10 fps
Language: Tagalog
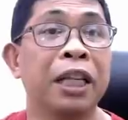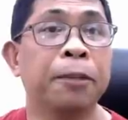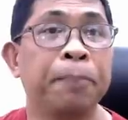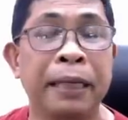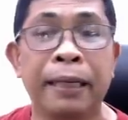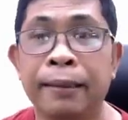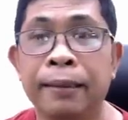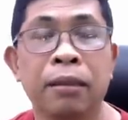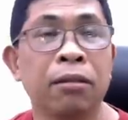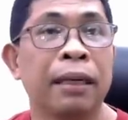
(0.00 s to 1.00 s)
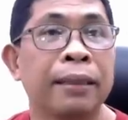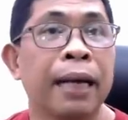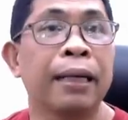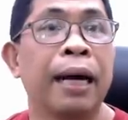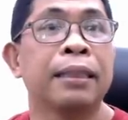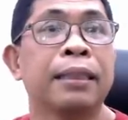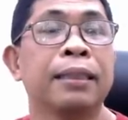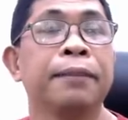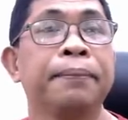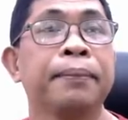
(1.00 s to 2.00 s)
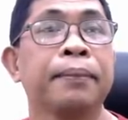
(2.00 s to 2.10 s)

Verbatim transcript: evil spirit to attack us.